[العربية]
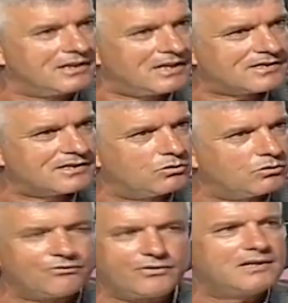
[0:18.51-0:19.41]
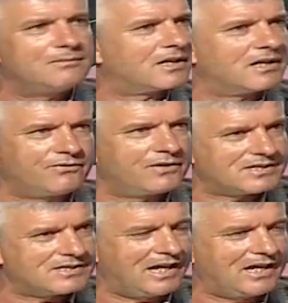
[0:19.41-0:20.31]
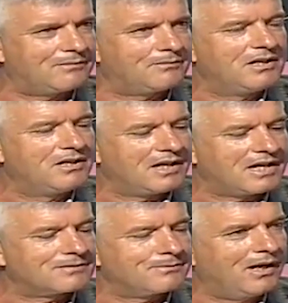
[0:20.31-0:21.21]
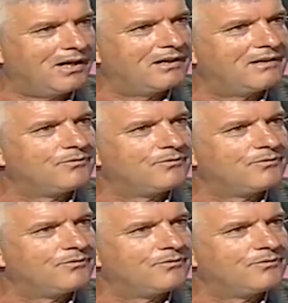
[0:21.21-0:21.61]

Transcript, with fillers: الأسيوي وفي أي مكان في هذا العالم أصبح